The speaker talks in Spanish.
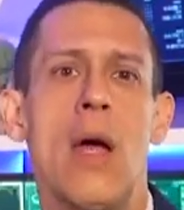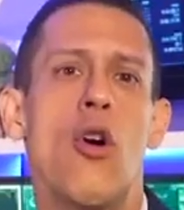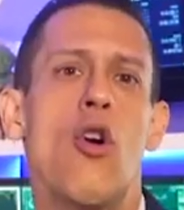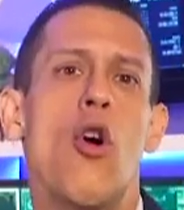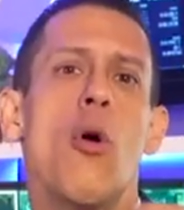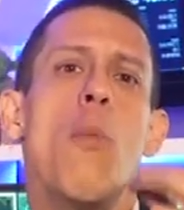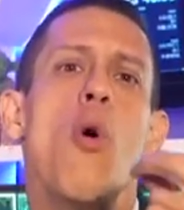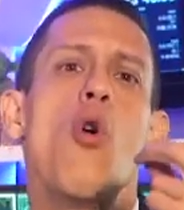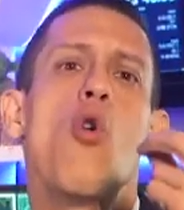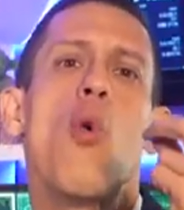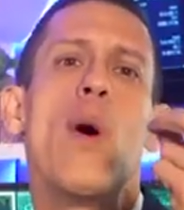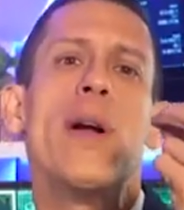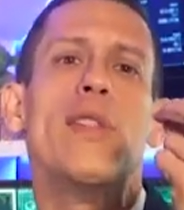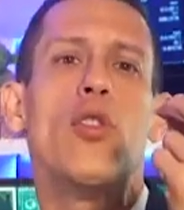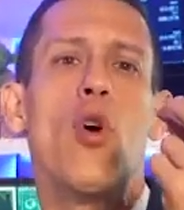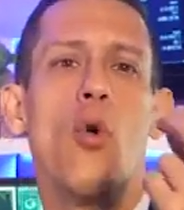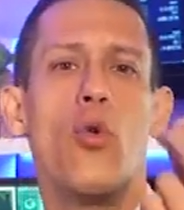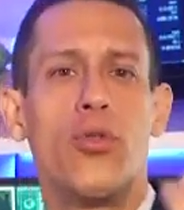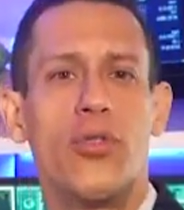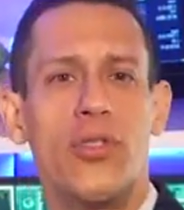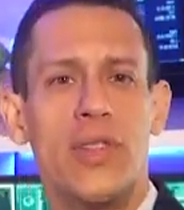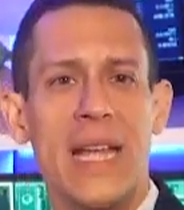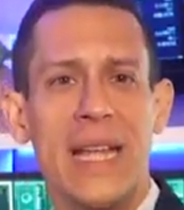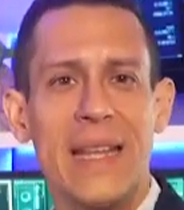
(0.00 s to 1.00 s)
como cuando
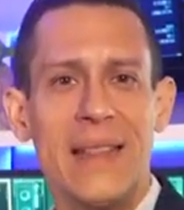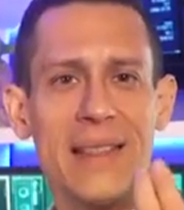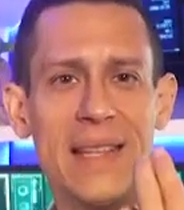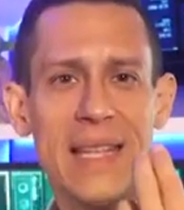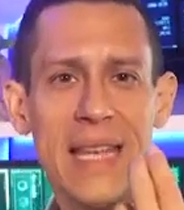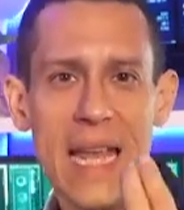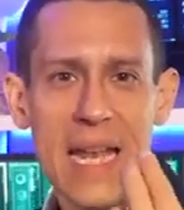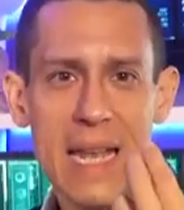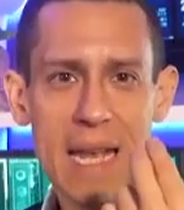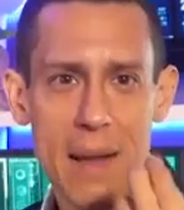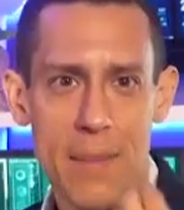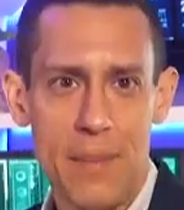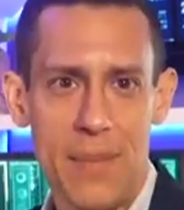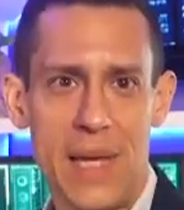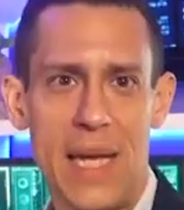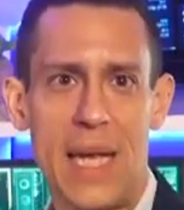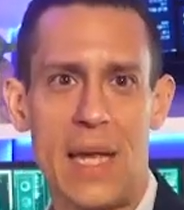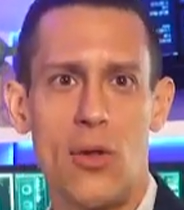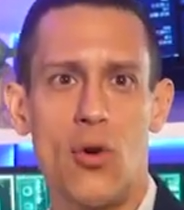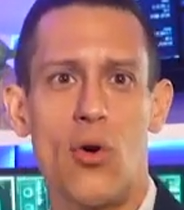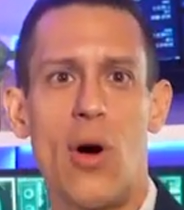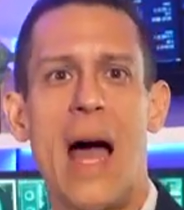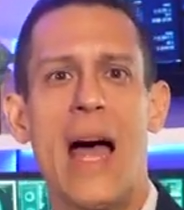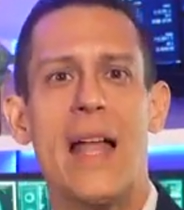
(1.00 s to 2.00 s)
usted tiene
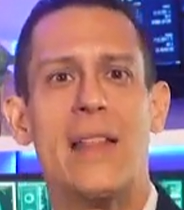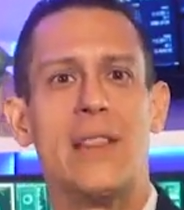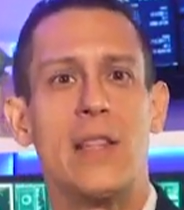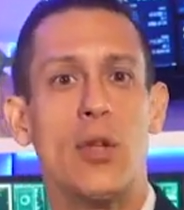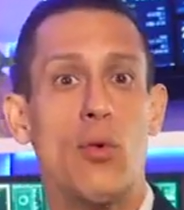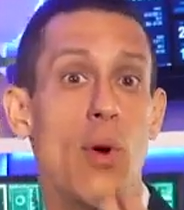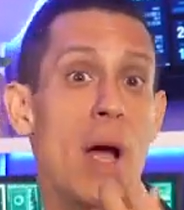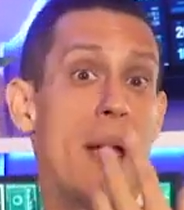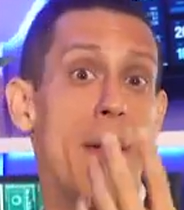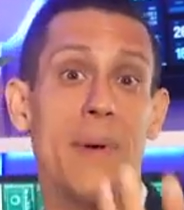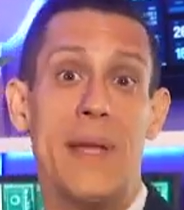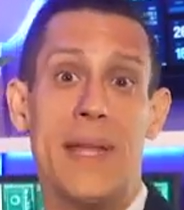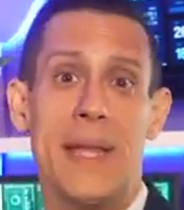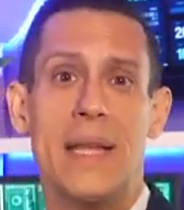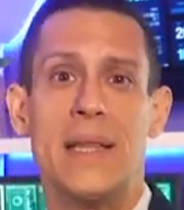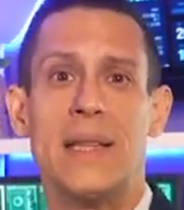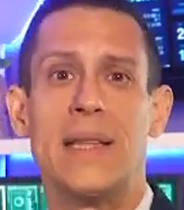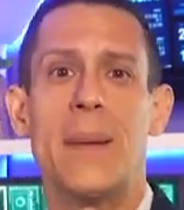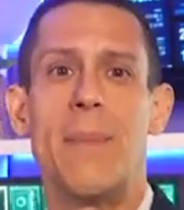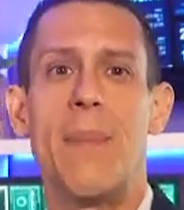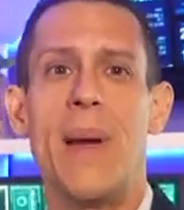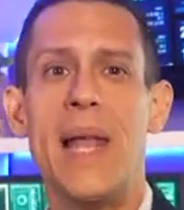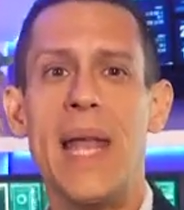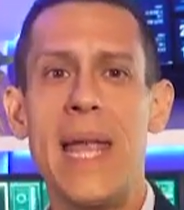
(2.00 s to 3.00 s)
miedo ante un
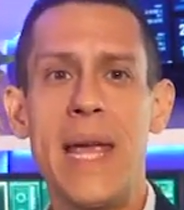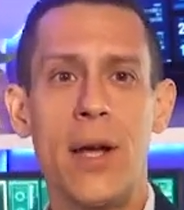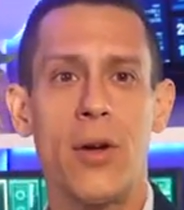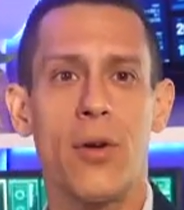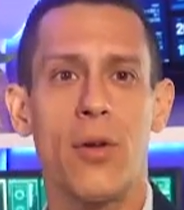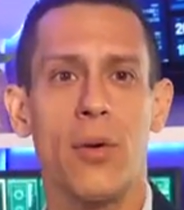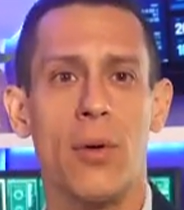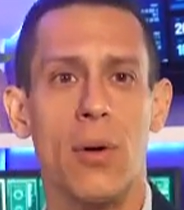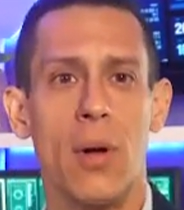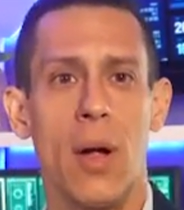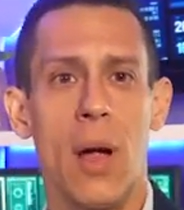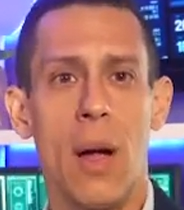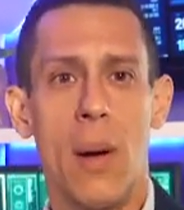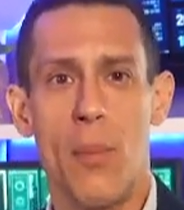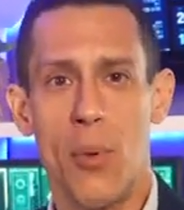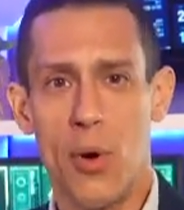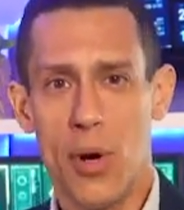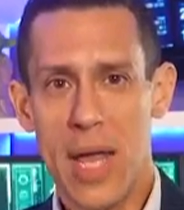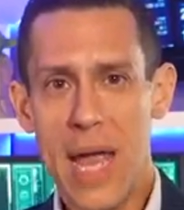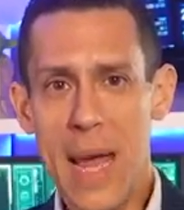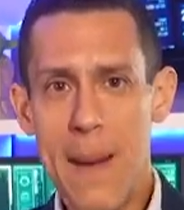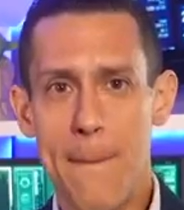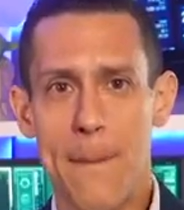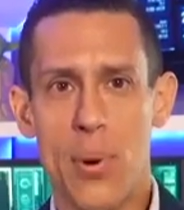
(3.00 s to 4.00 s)
evidente peligro
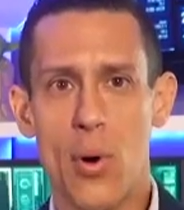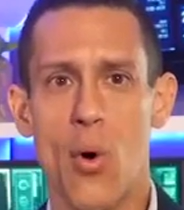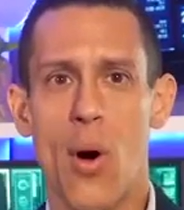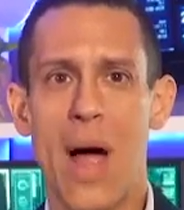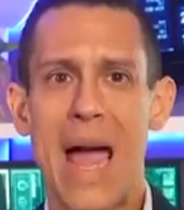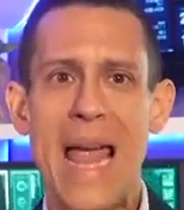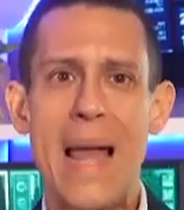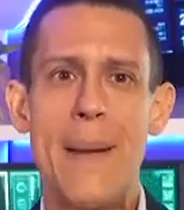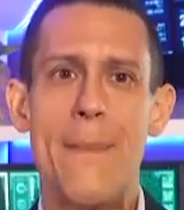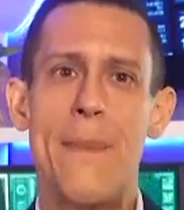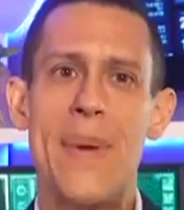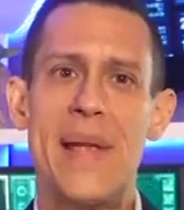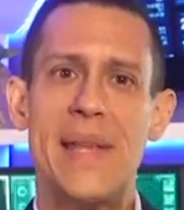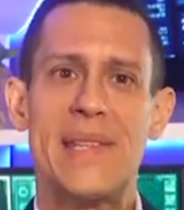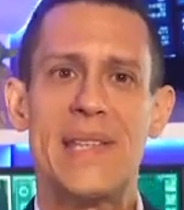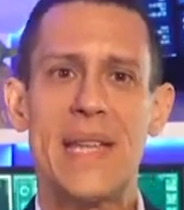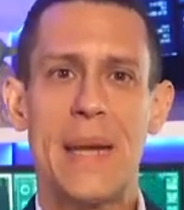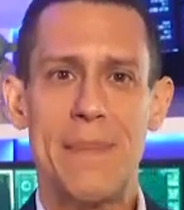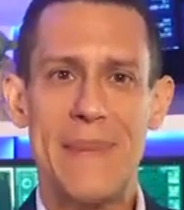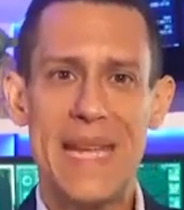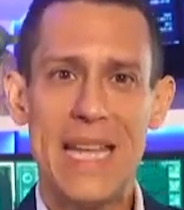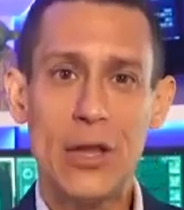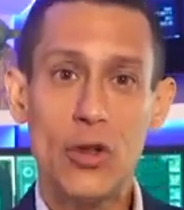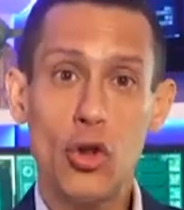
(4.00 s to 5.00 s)
por ejemplo, el
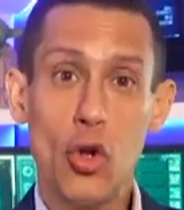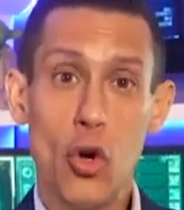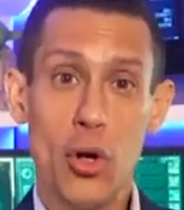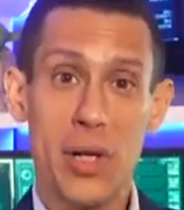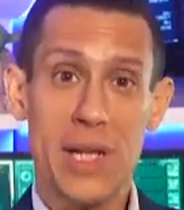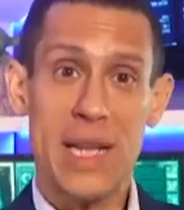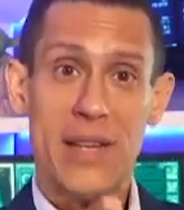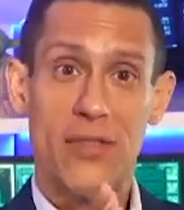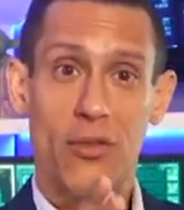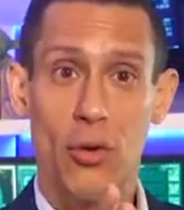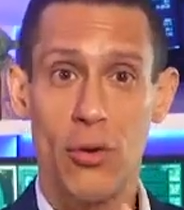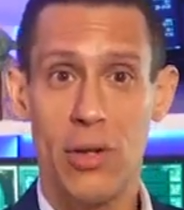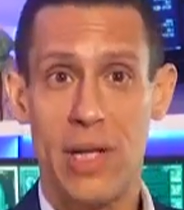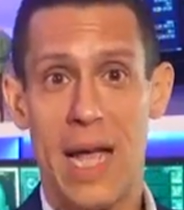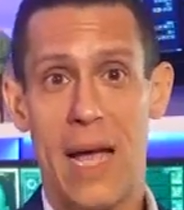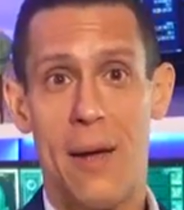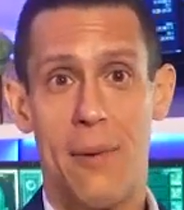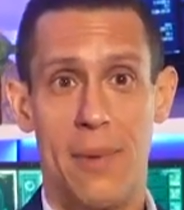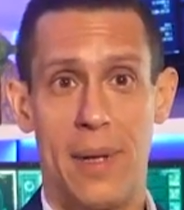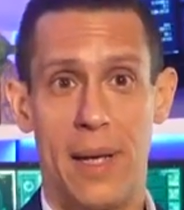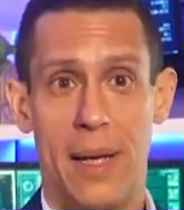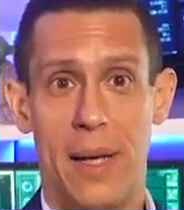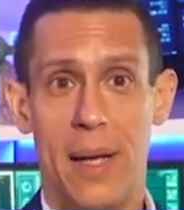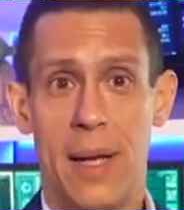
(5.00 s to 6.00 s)
pensamiento
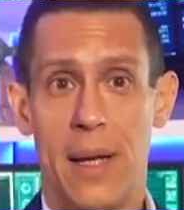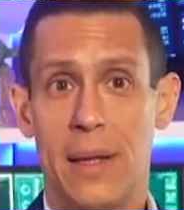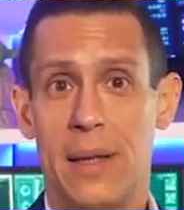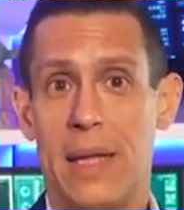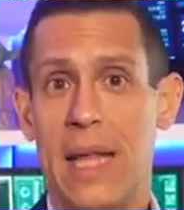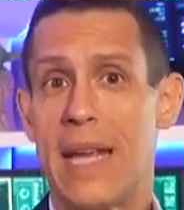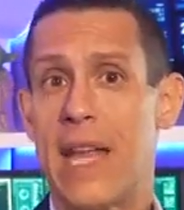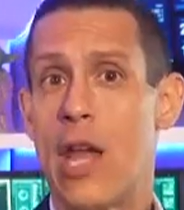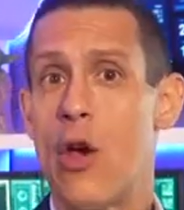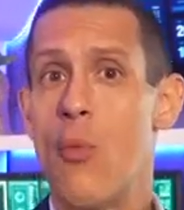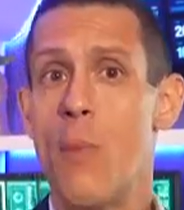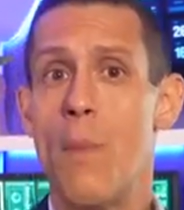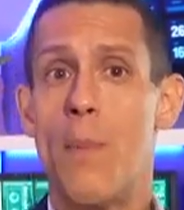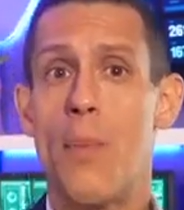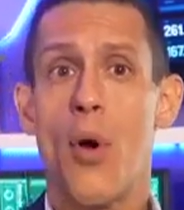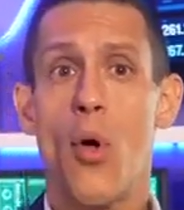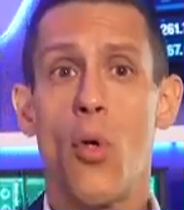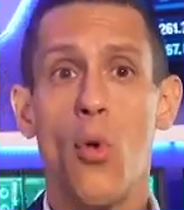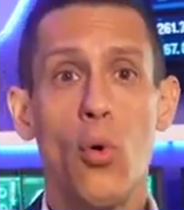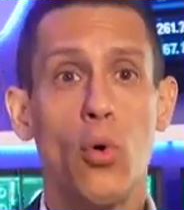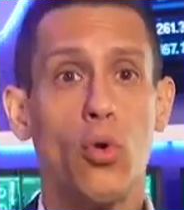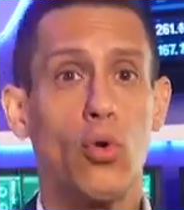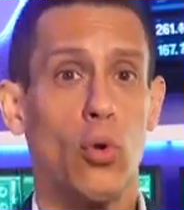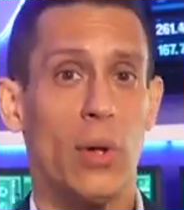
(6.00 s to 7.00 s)
razonable de que un
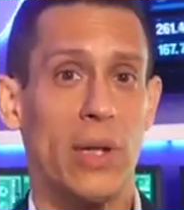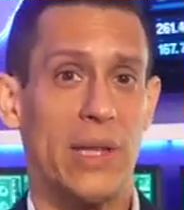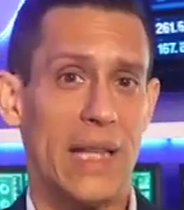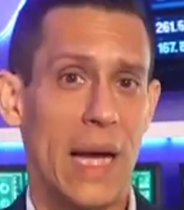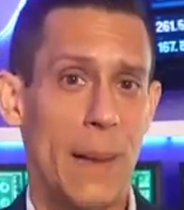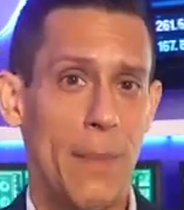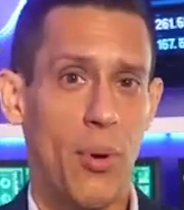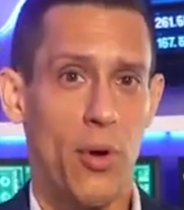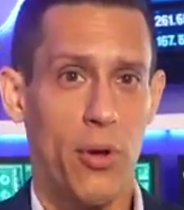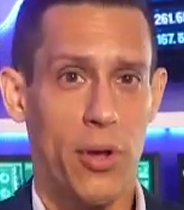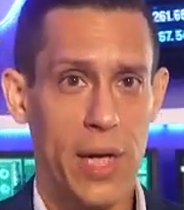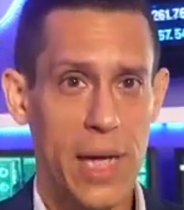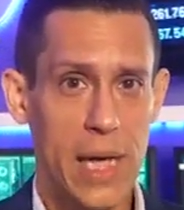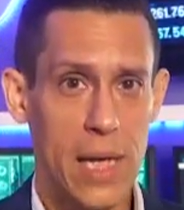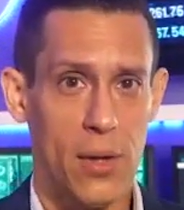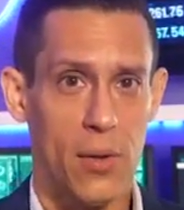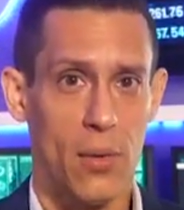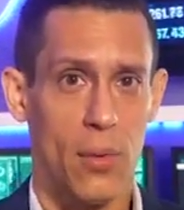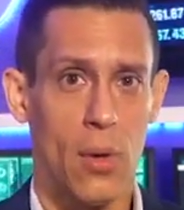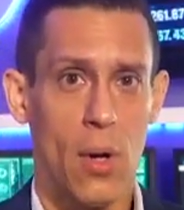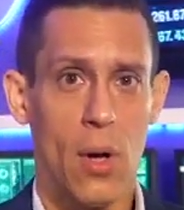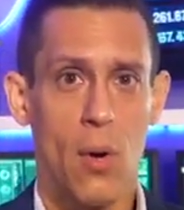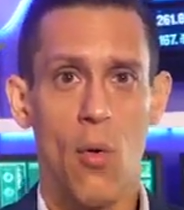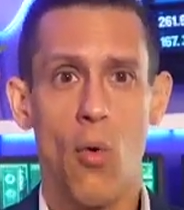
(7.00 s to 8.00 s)
producto está
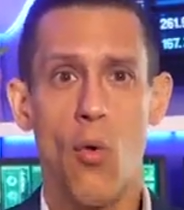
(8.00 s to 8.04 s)
podrido,